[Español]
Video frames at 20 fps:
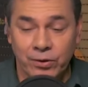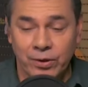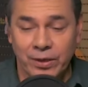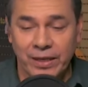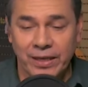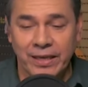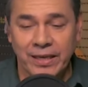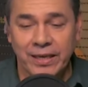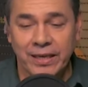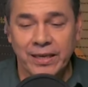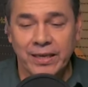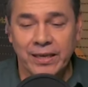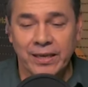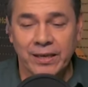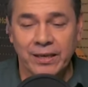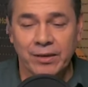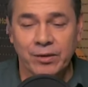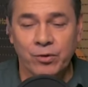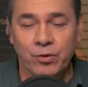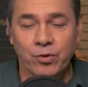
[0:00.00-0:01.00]

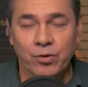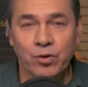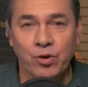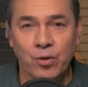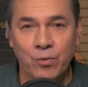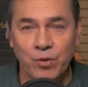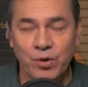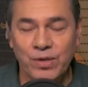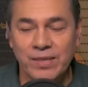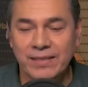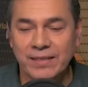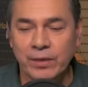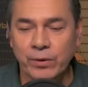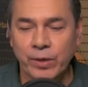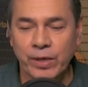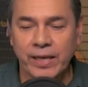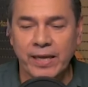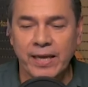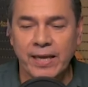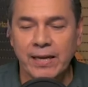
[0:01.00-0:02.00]
¿Y cómo
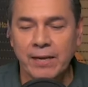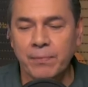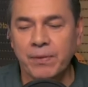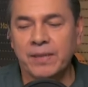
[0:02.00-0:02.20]
describiría la